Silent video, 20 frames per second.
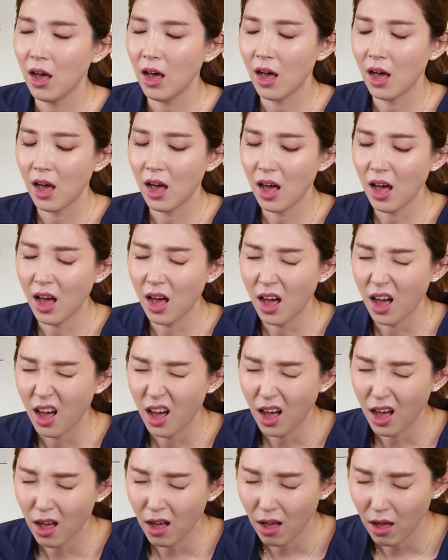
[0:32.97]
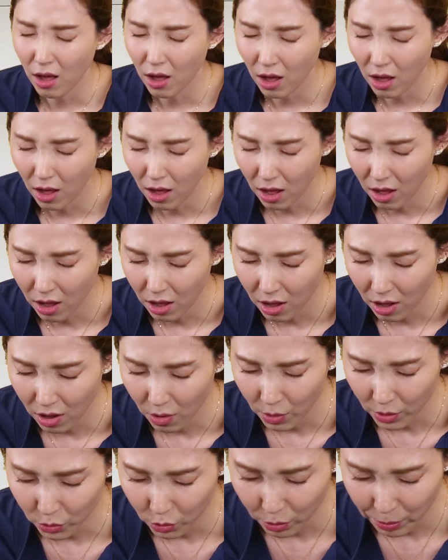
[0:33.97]
아, 아, 아,
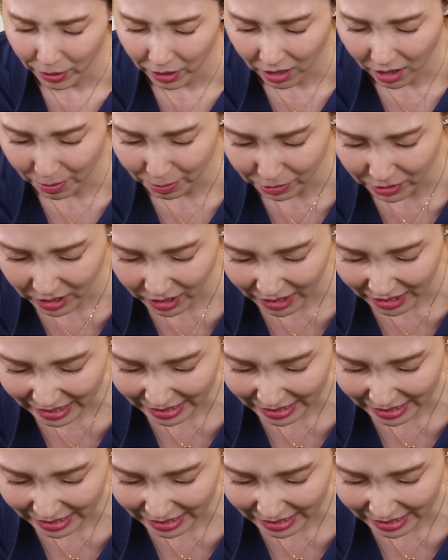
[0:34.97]
아, 왜 또 배가 아프지?